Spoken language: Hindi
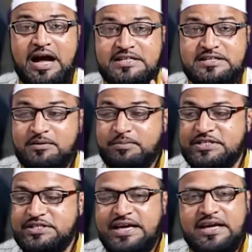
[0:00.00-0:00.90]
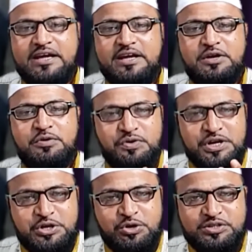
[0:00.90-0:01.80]
आजकल बच्चे
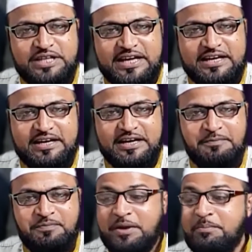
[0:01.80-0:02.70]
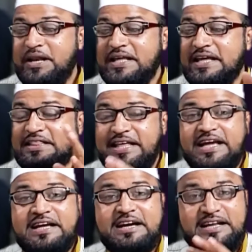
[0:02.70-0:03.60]
वीडियो देखकर बल्कि
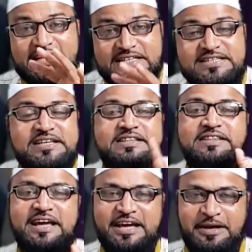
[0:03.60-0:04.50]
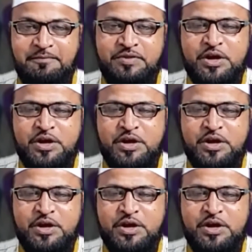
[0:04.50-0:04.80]
देखकर ही सीखते हैं